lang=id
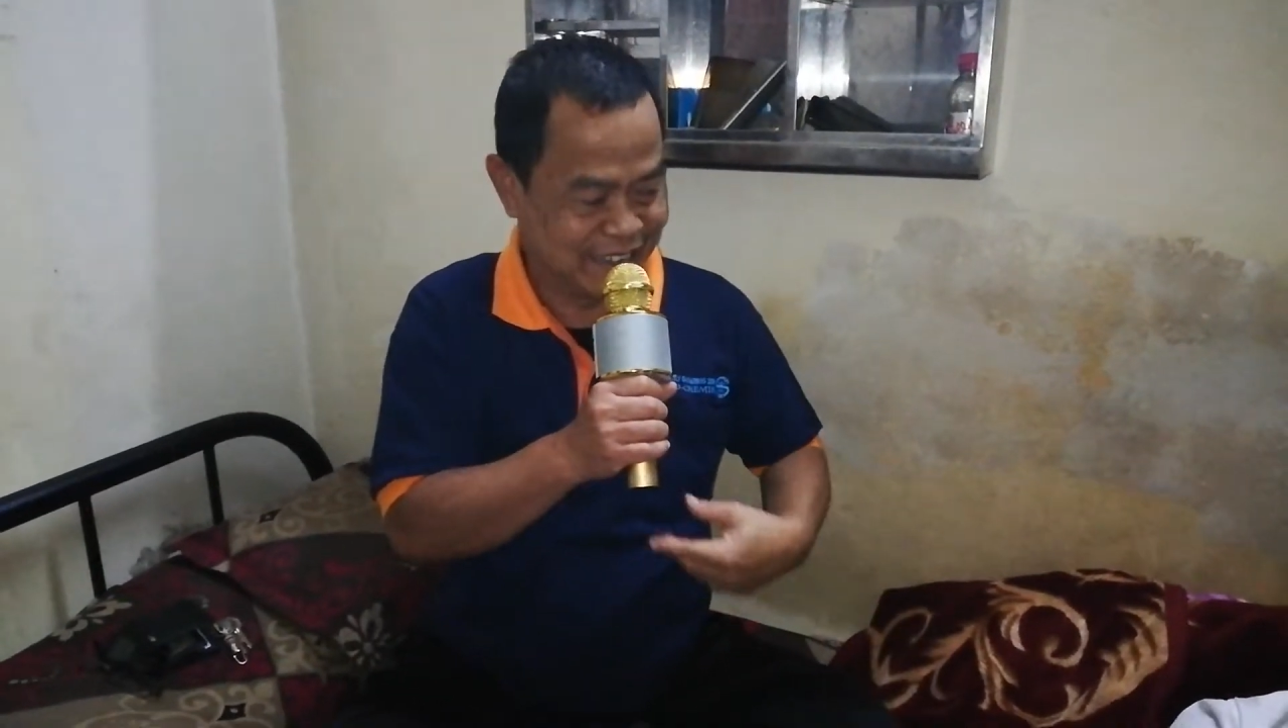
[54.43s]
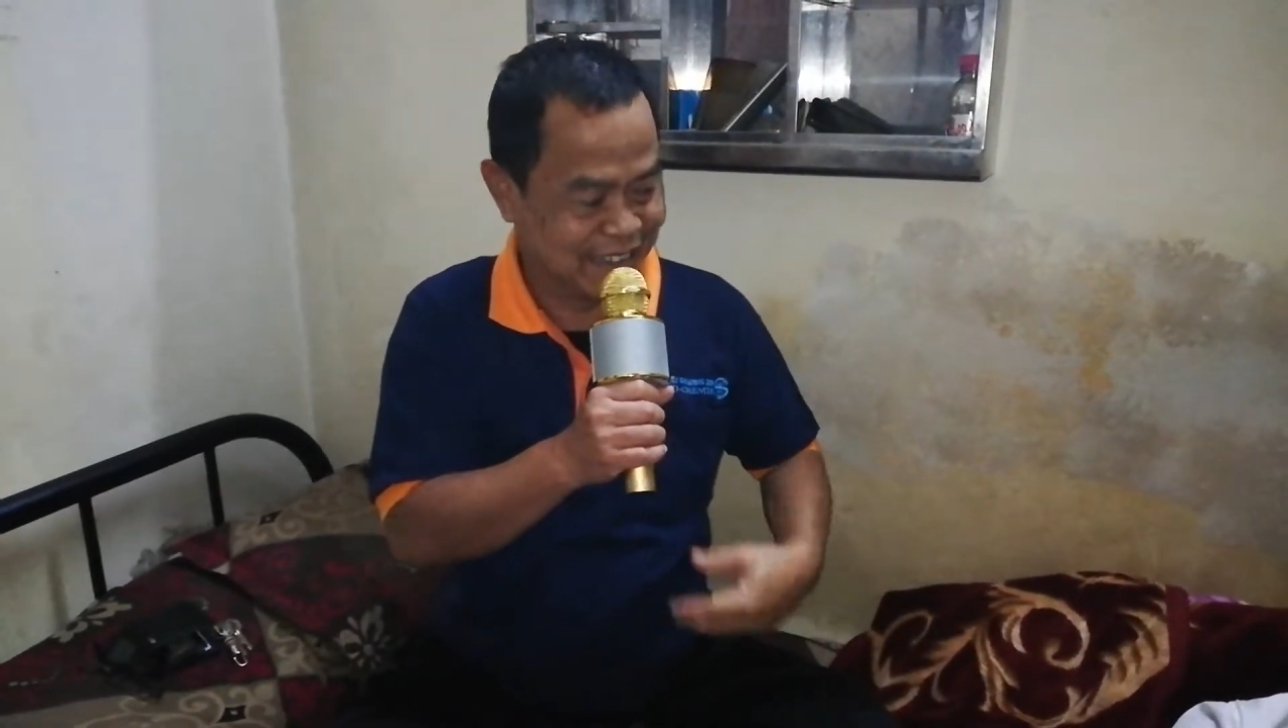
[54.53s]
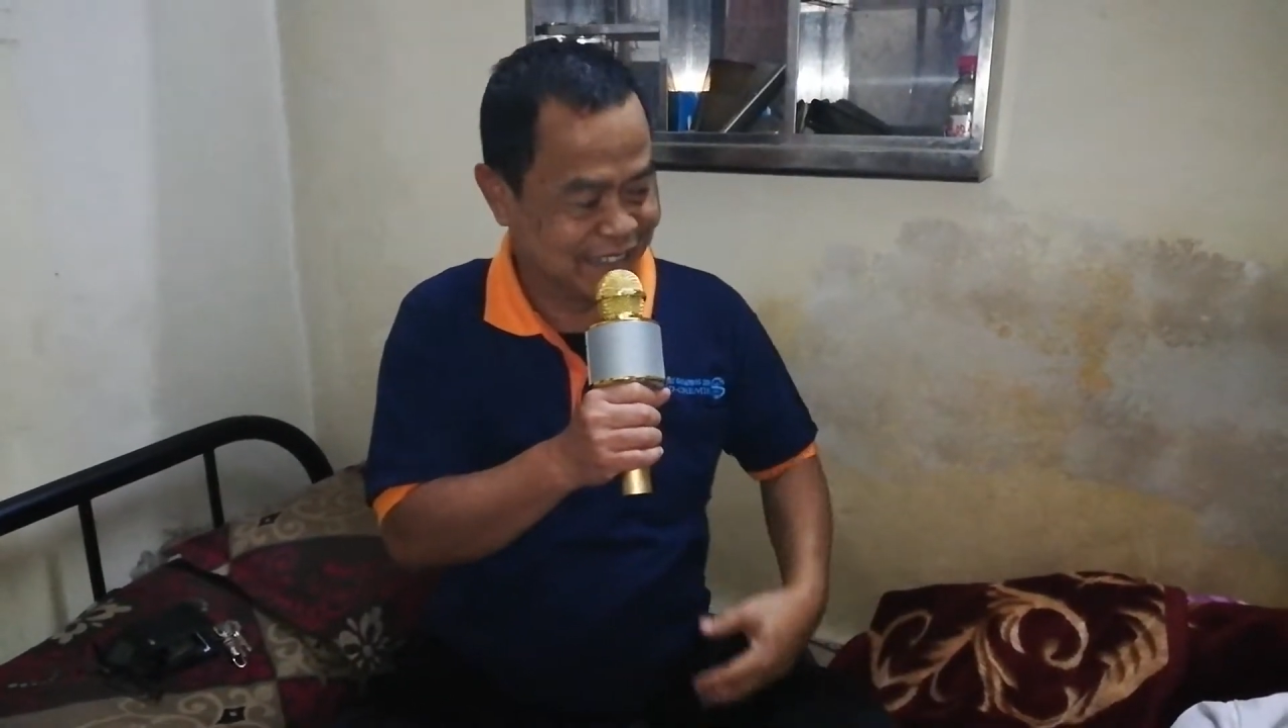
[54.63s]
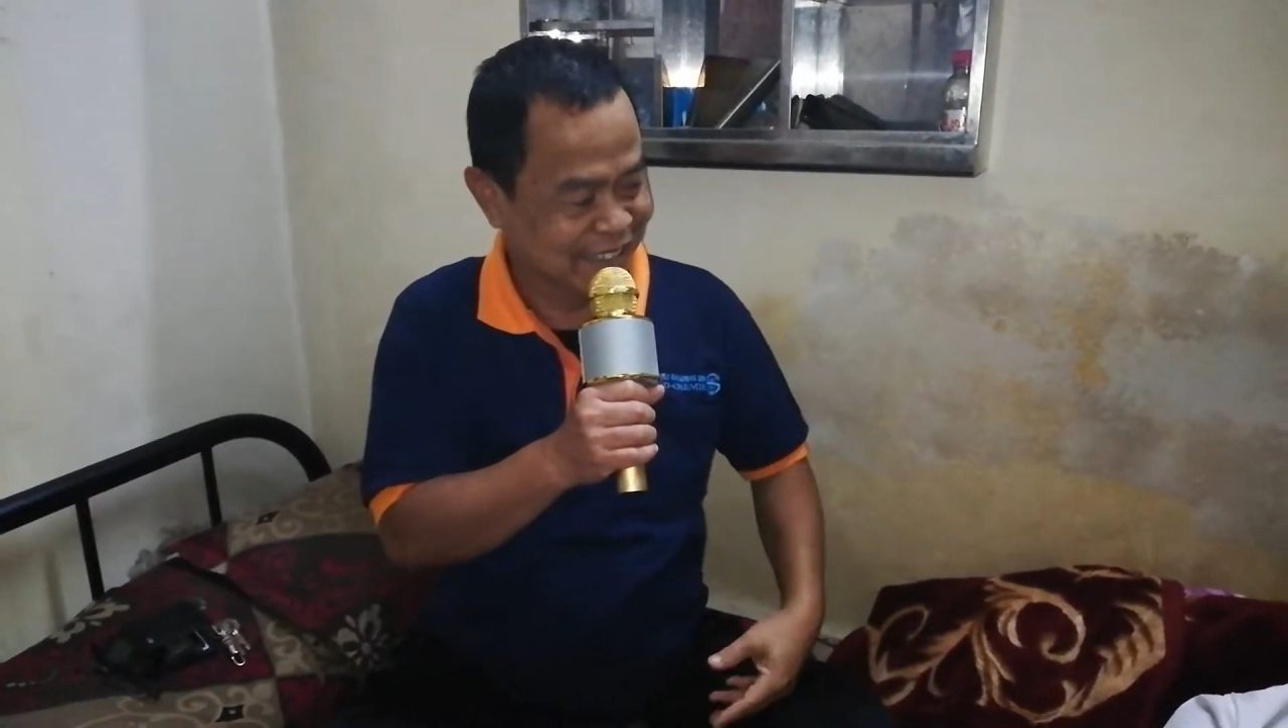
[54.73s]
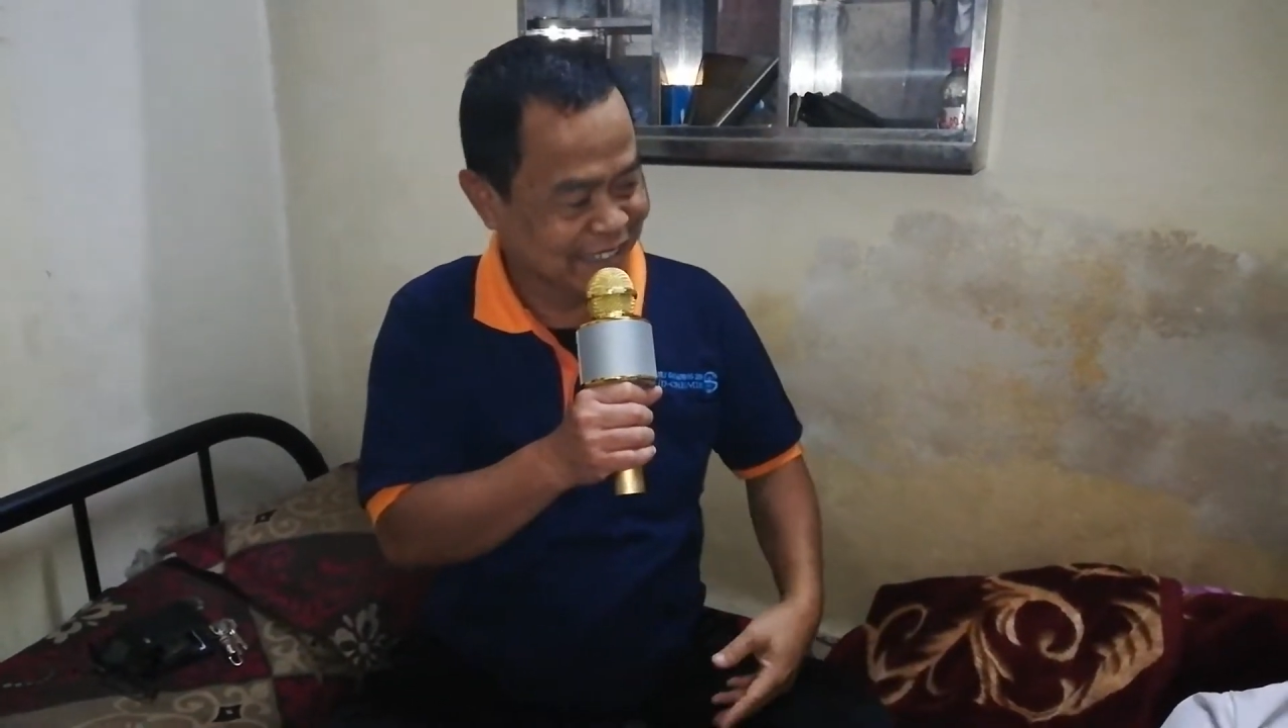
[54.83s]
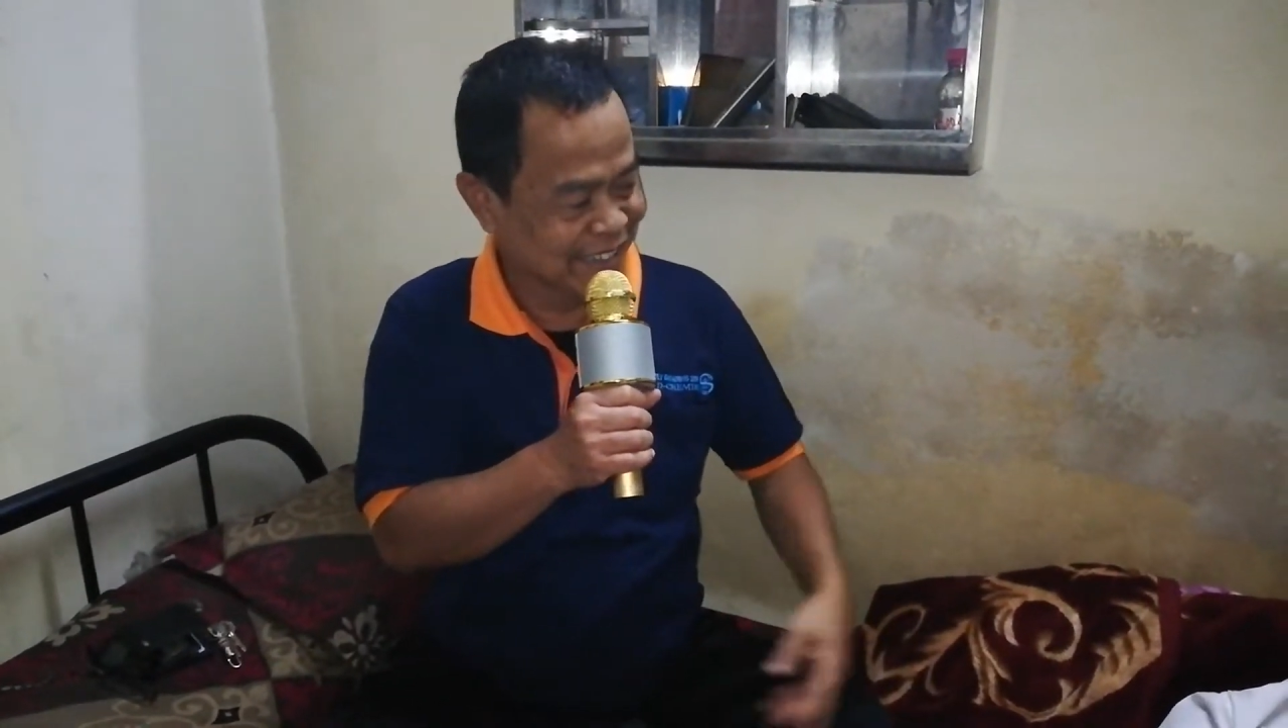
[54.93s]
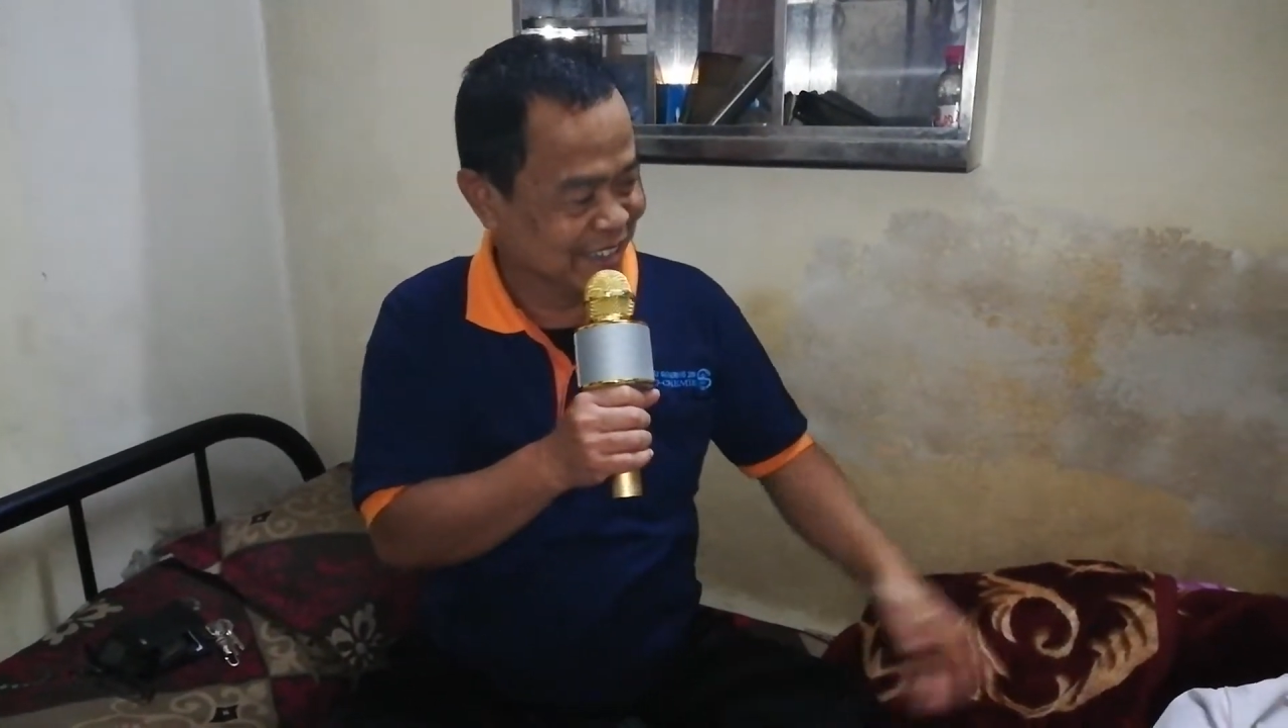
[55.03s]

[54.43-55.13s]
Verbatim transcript: Adi dan